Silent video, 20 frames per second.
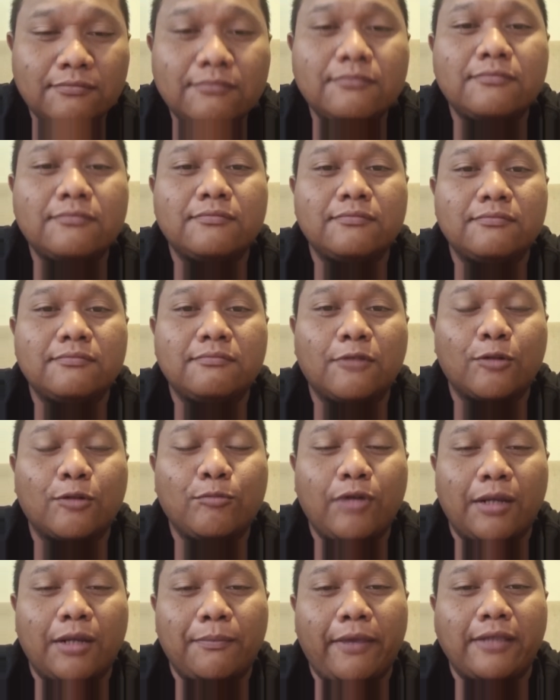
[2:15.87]
hmm,
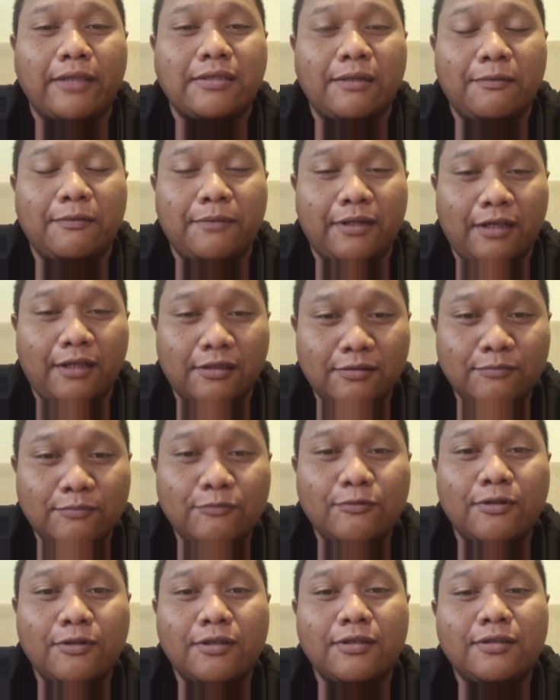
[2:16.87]
berhubungan baik sama mereka
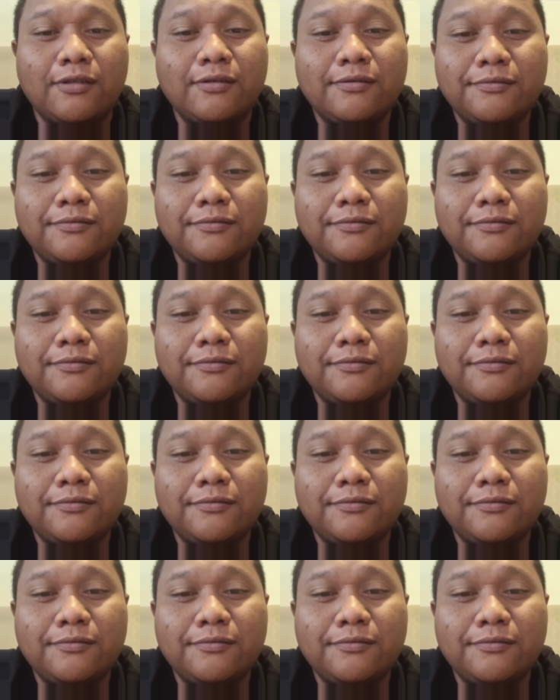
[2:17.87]
semua